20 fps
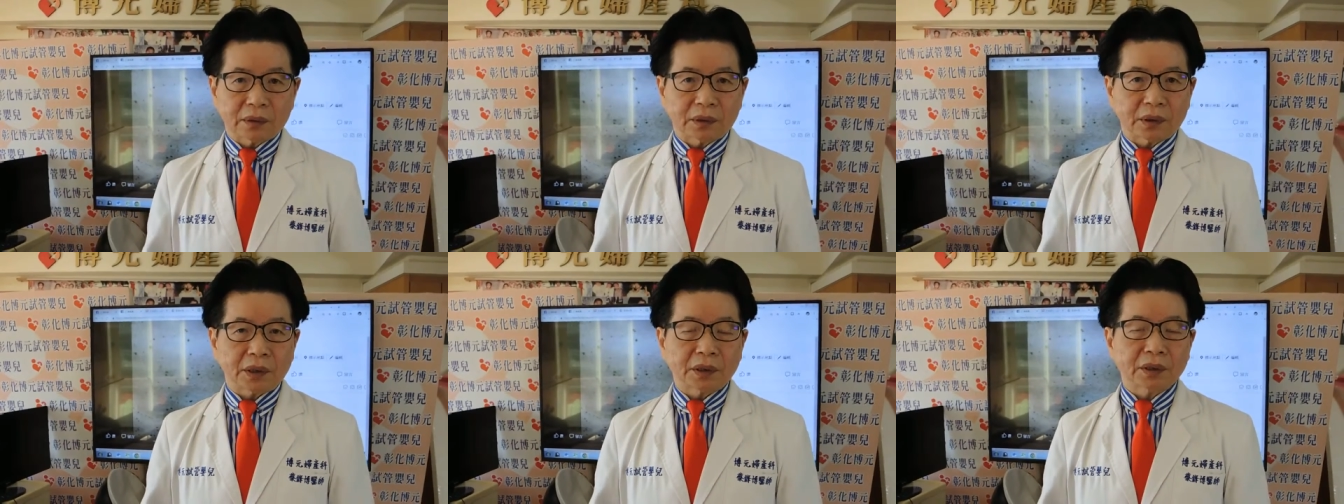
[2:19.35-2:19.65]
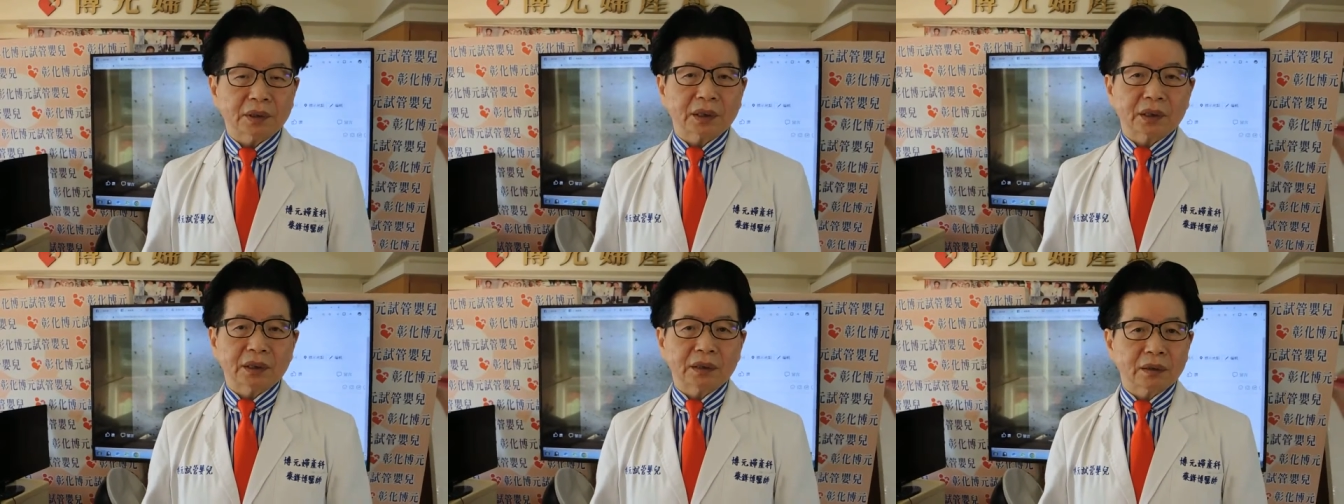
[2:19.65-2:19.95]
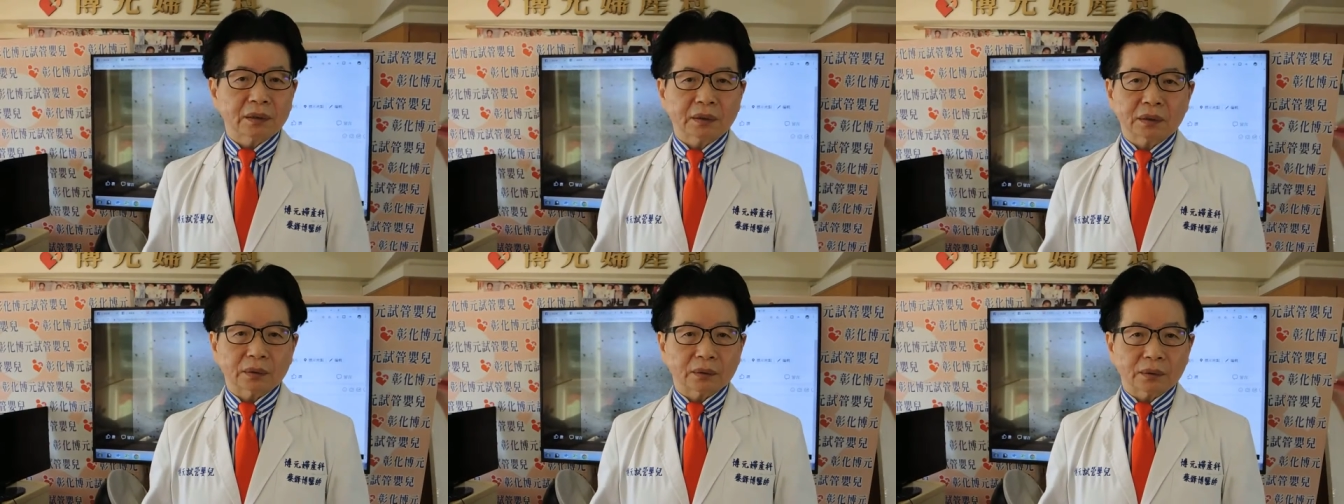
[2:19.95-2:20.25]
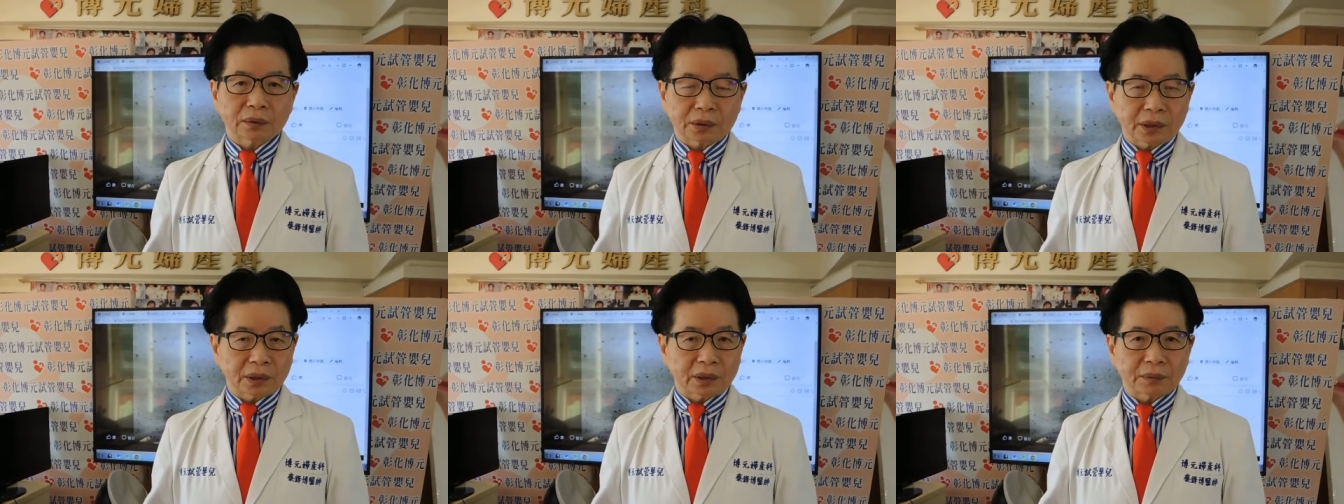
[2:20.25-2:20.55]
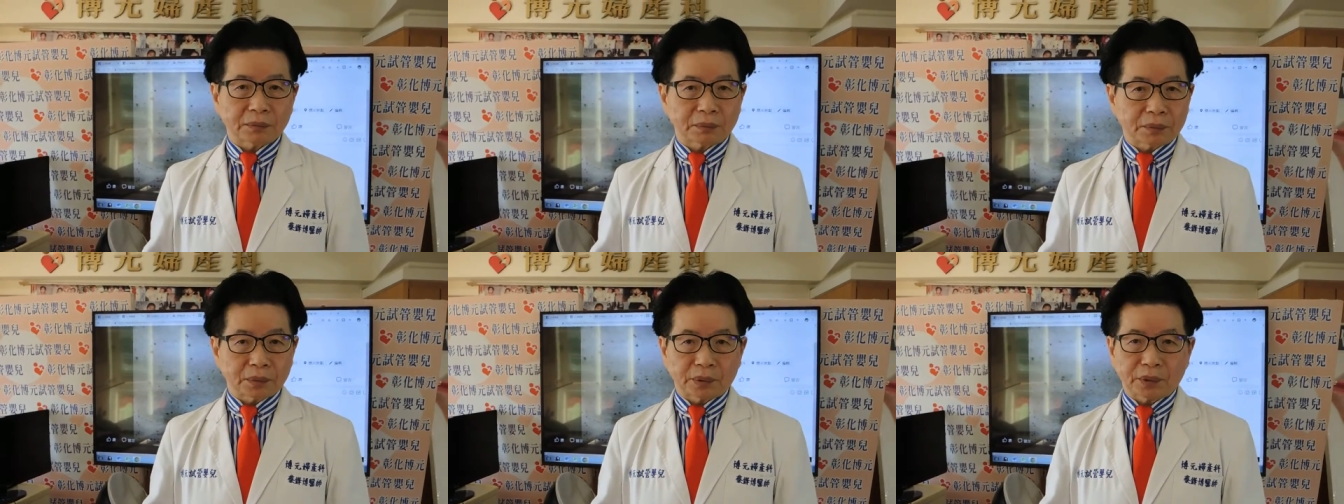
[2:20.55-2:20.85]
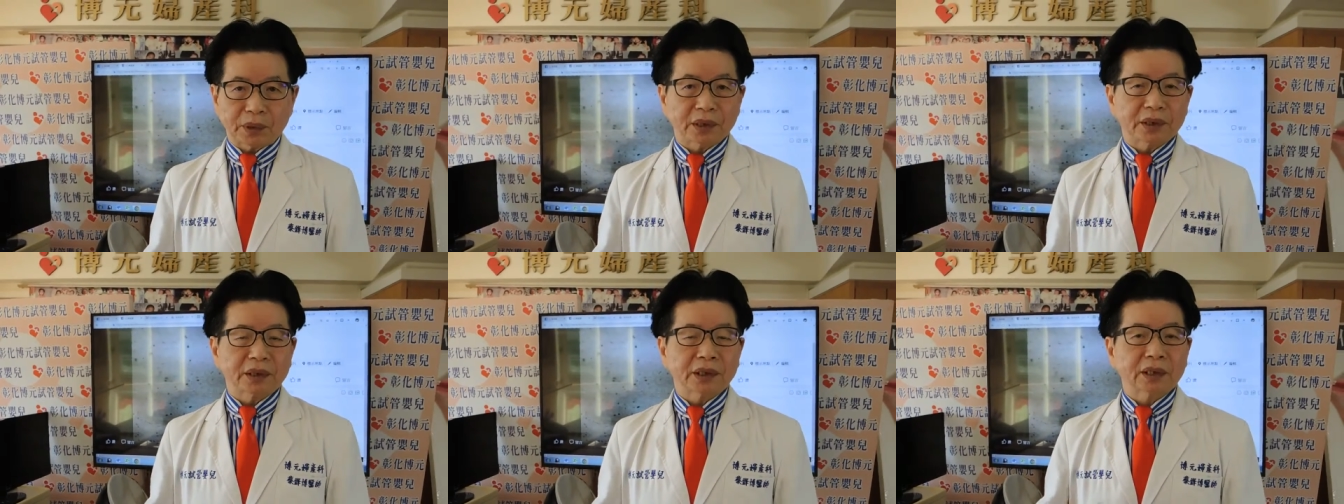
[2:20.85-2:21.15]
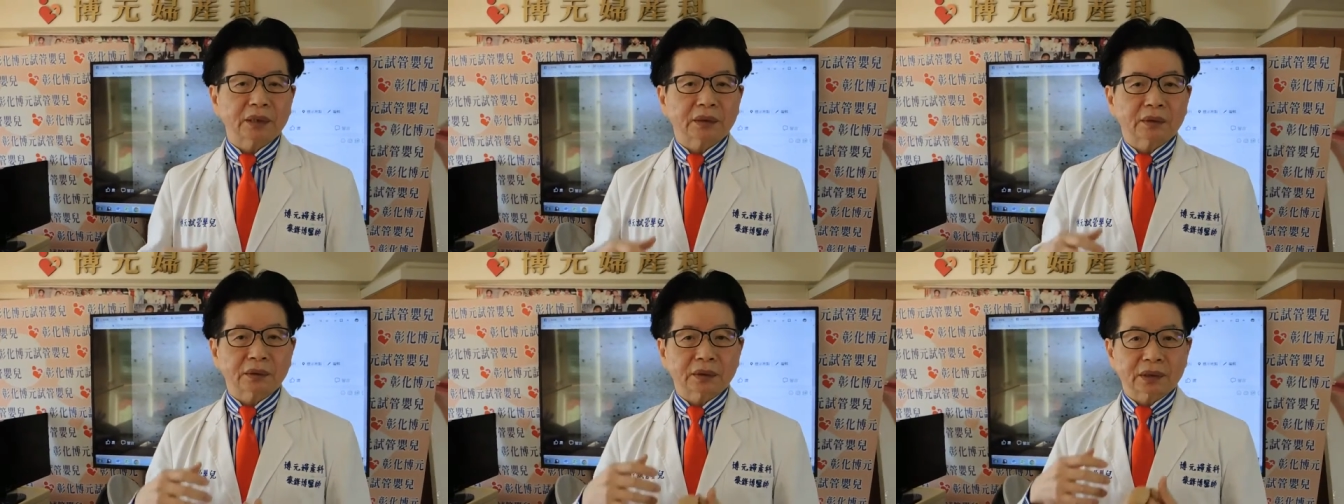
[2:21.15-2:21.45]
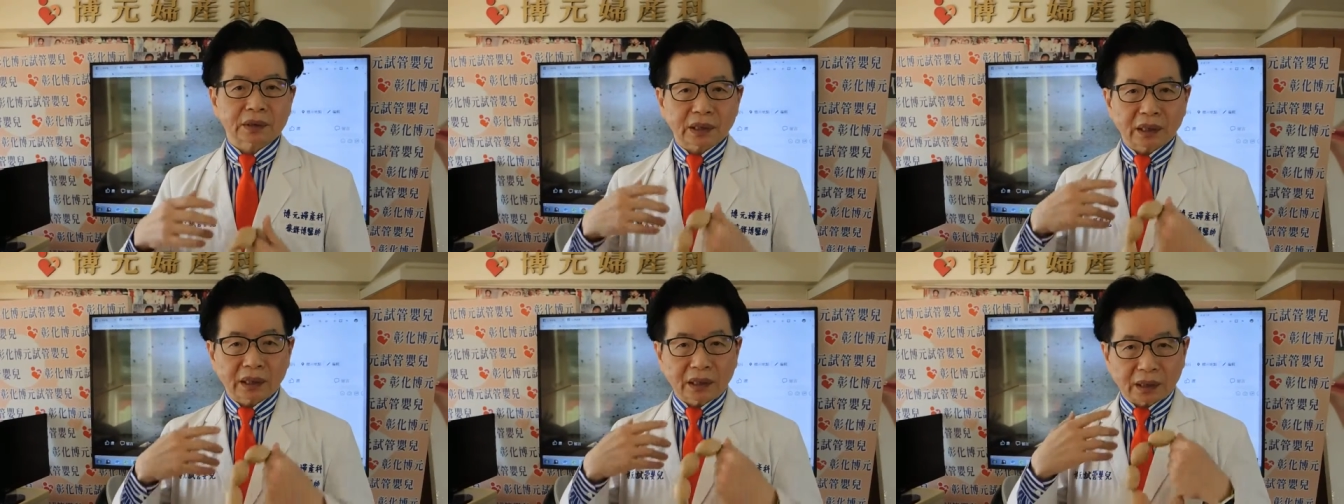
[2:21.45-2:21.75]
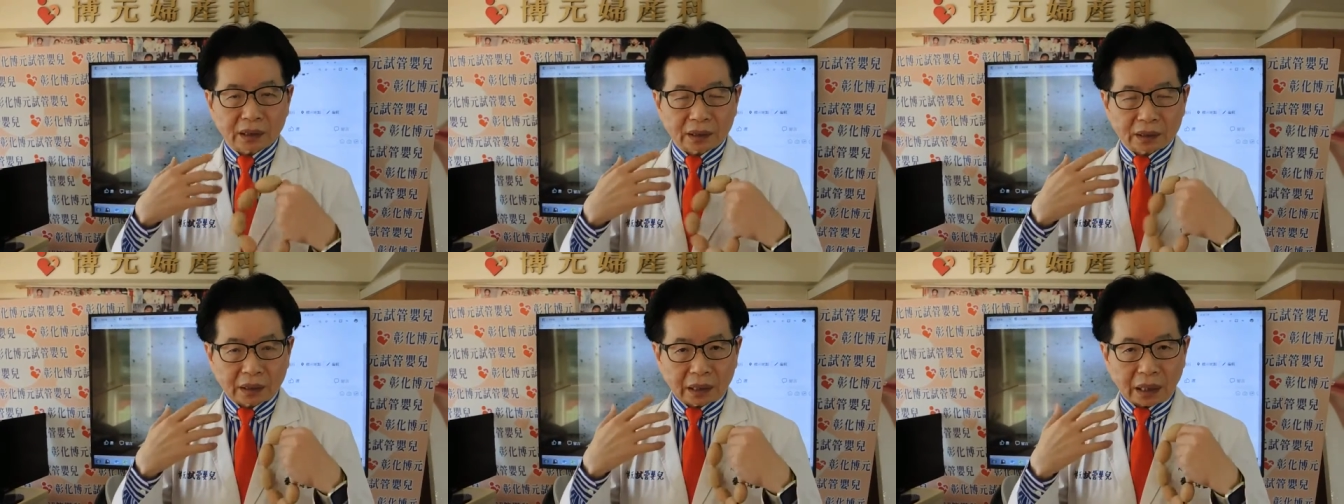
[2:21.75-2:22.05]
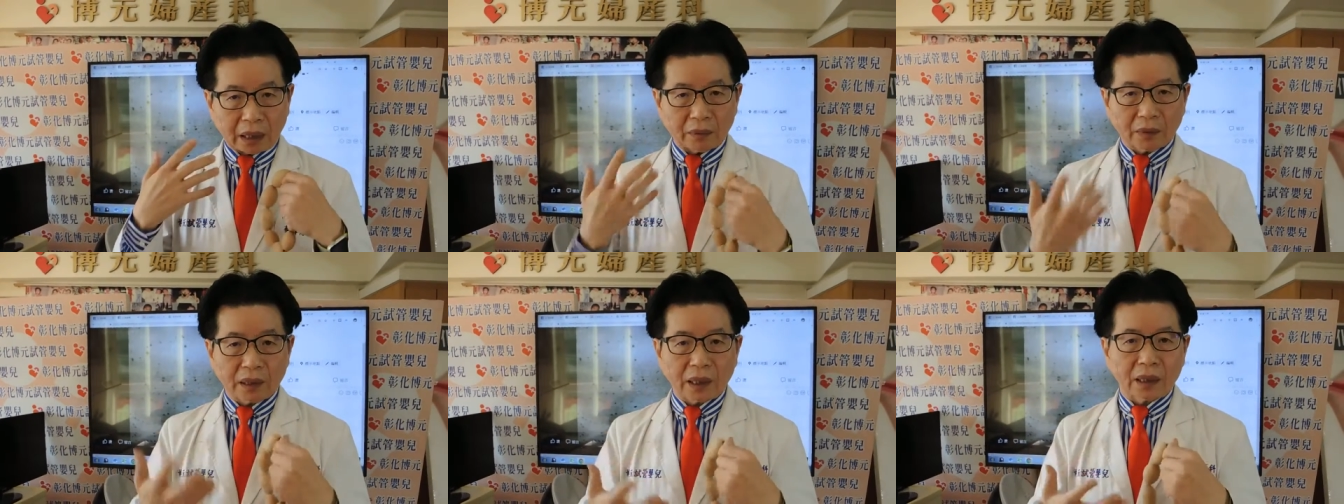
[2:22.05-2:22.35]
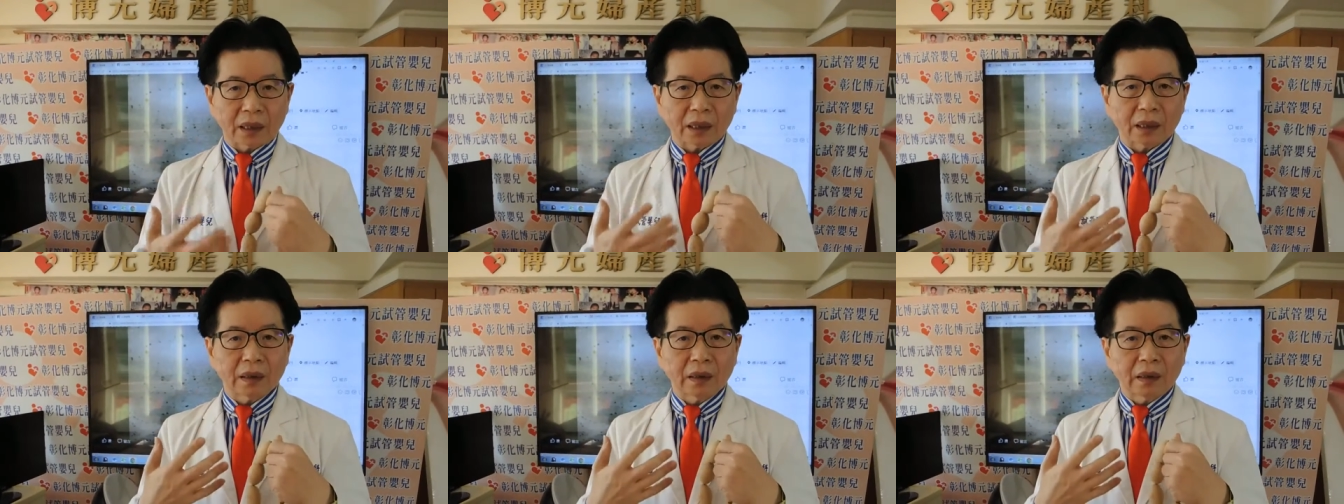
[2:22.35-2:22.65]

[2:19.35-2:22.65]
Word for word: 全身，我觉得不对劲，声音也是高亢。